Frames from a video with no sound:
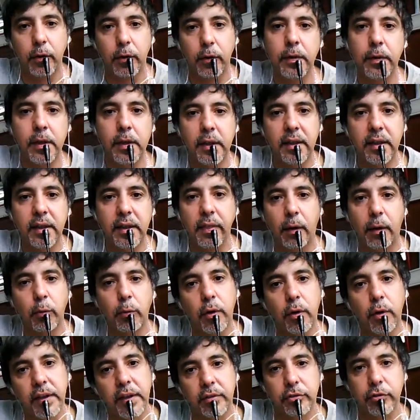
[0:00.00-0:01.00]
cada uno
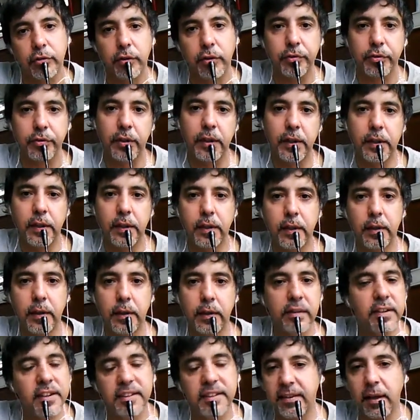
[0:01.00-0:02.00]
de ellos,
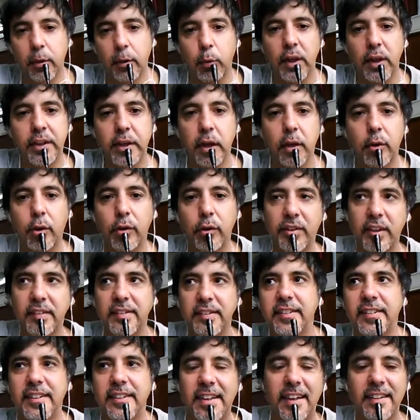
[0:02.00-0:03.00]
dicen cualquier cosa y
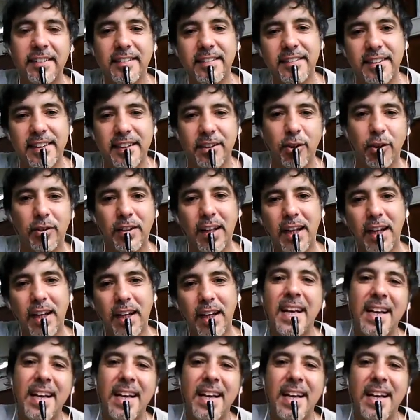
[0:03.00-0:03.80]
dicen, ay sí, total,